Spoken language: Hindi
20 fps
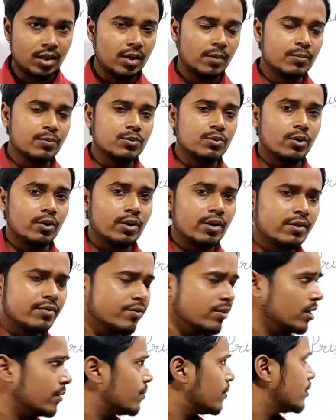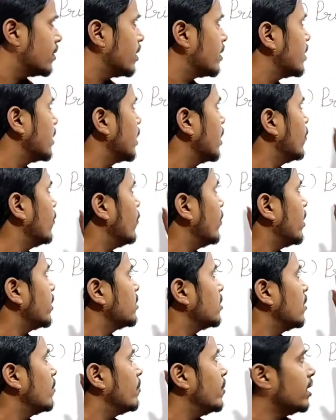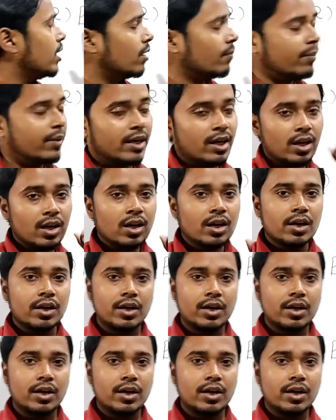अब सॉलिड शेप्स जैसे कि फॉर एग्जाम्पल यहाँ पर